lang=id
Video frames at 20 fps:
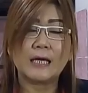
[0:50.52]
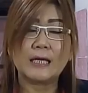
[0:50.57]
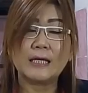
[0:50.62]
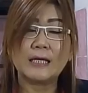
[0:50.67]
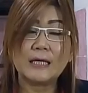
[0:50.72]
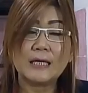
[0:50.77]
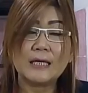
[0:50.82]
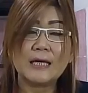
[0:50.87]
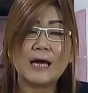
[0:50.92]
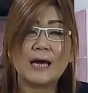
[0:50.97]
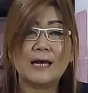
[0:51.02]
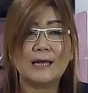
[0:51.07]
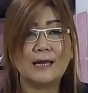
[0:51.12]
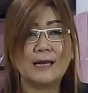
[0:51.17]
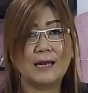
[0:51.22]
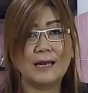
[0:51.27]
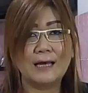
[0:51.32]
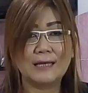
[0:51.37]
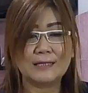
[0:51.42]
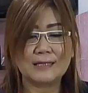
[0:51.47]
ini
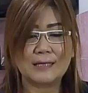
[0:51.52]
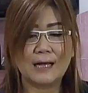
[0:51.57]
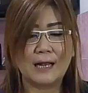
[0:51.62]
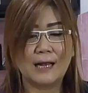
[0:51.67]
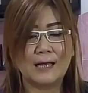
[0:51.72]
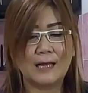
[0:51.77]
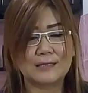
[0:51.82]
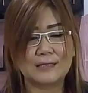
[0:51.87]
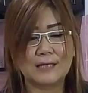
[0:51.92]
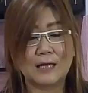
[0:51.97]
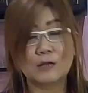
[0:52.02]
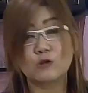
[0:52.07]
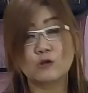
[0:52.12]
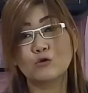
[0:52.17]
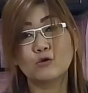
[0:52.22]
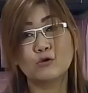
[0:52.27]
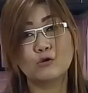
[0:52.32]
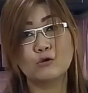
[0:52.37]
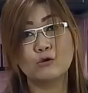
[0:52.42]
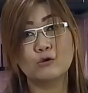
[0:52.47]
adalah salah
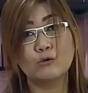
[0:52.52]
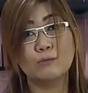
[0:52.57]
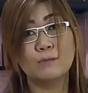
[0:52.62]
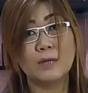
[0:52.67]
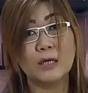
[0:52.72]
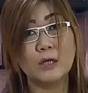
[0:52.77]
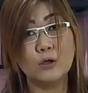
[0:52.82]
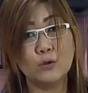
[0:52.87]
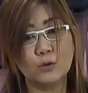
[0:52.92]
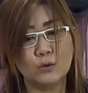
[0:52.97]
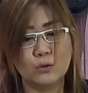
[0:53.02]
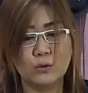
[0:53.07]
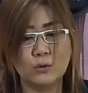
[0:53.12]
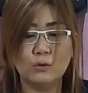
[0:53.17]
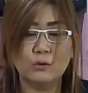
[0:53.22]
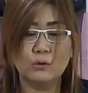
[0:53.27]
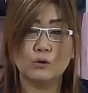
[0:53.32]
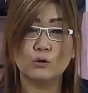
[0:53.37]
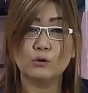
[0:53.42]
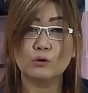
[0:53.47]
satu
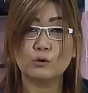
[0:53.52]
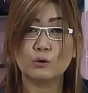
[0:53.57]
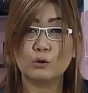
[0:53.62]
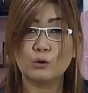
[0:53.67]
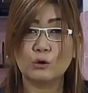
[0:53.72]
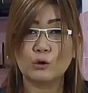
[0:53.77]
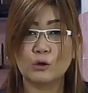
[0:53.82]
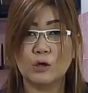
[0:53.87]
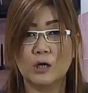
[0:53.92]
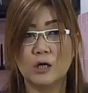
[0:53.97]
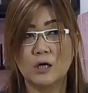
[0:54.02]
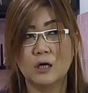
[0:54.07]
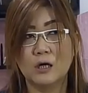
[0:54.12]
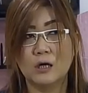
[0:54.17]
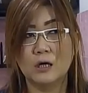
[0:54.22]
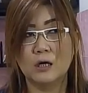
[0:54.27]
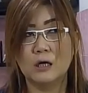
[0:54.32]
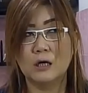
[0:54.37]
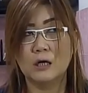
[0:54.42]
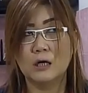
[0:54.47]
menu untuk
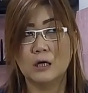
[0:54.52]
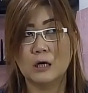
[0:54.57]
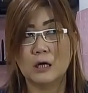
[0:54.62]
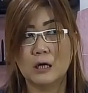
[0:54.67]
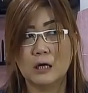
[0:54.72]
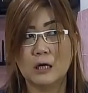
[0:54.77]
eh,